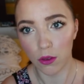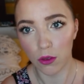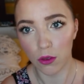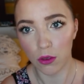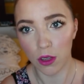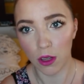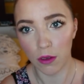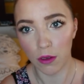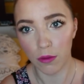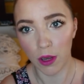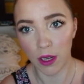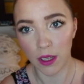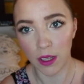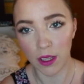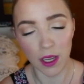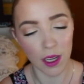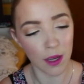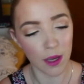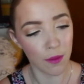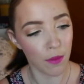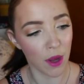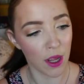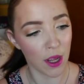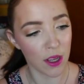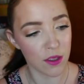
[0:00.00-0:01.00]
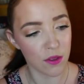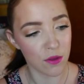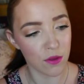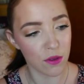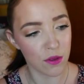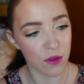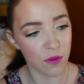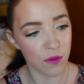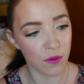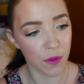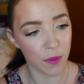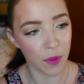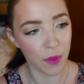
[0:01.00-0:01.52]
Und dann fängt die eben an so
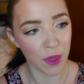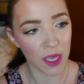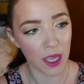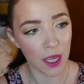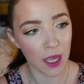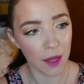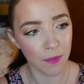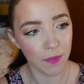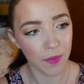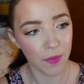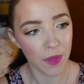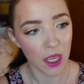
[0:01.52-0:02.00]
zu vibrieren.